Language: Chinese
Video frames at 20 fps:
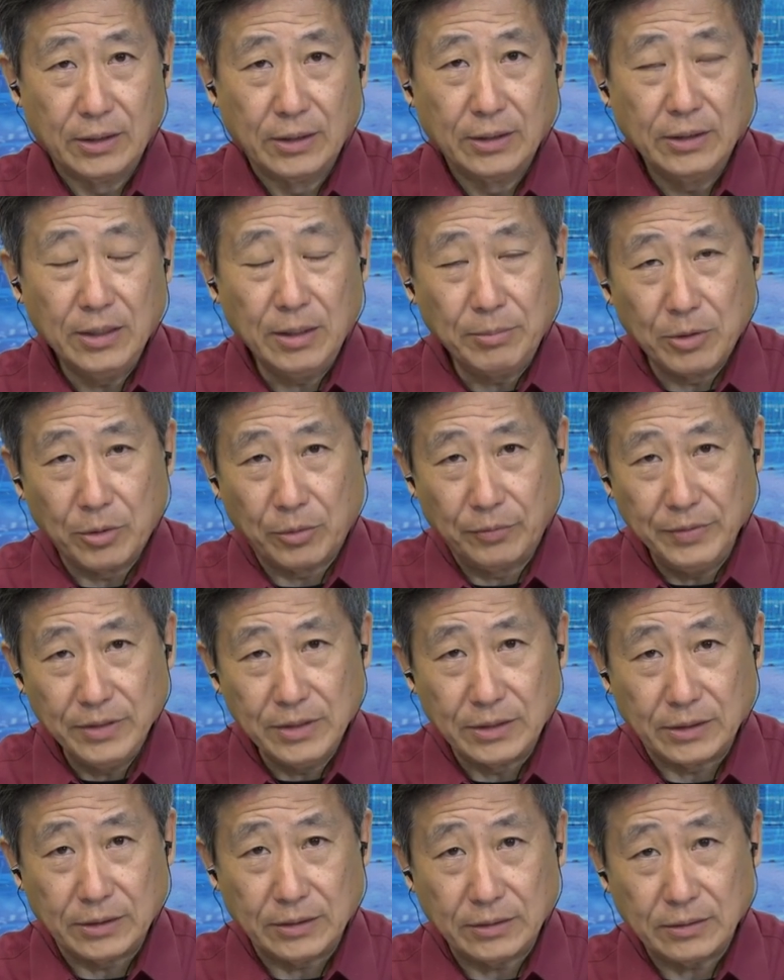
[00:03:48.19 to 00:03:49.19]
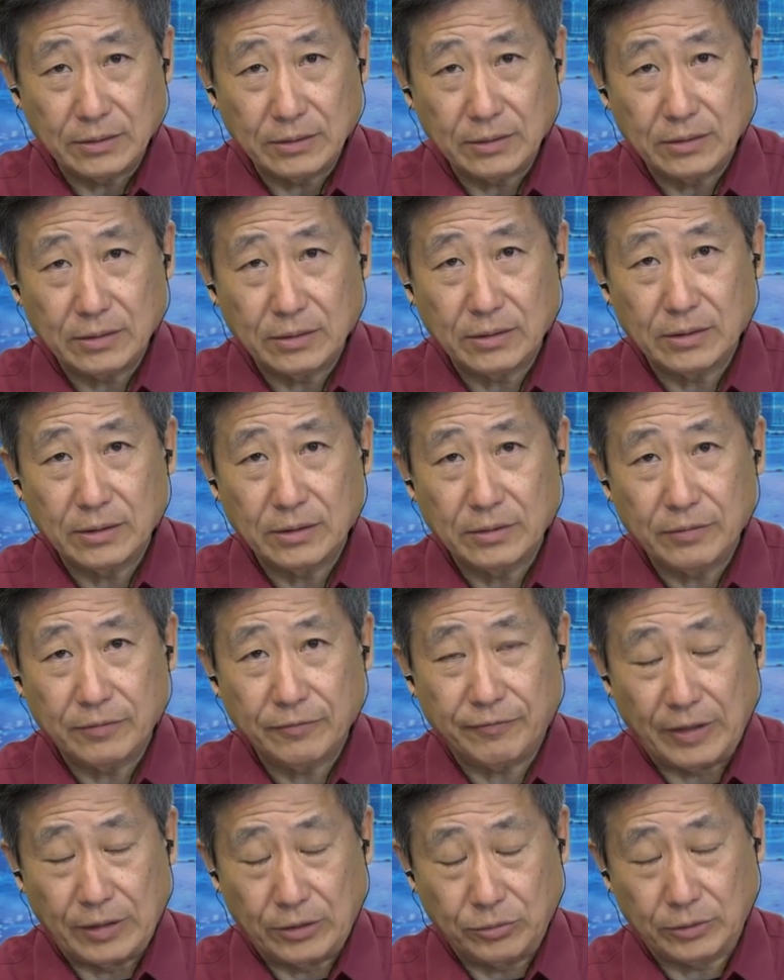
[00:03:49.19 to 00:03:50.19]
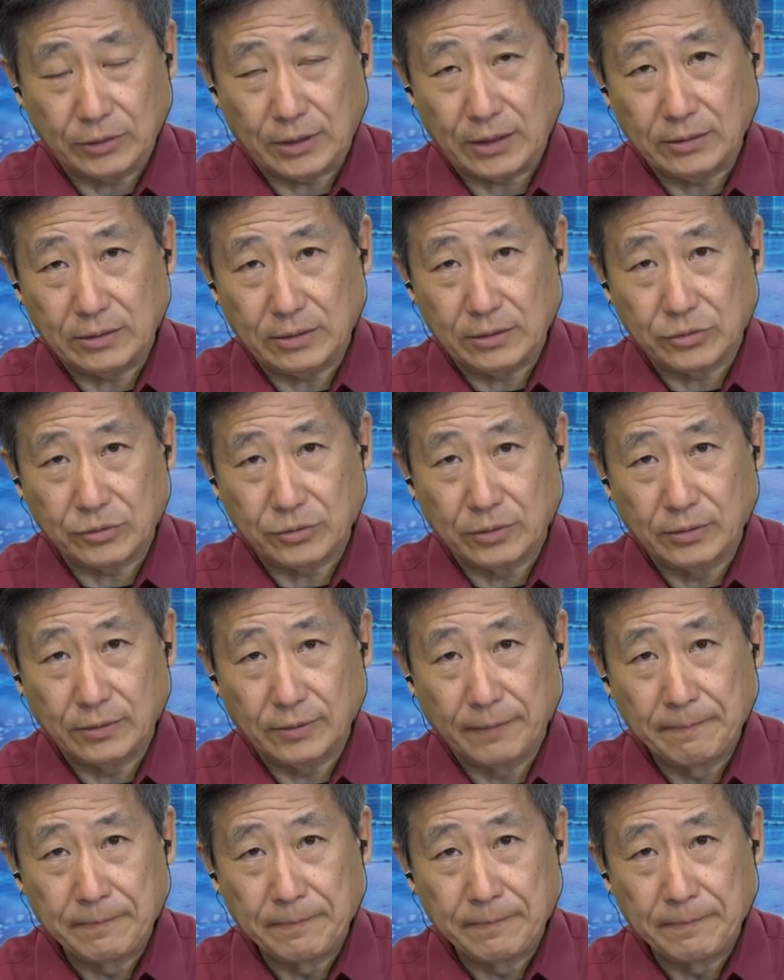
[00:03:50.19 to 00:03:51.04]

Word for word: 那么我问你，反堕胎的人说，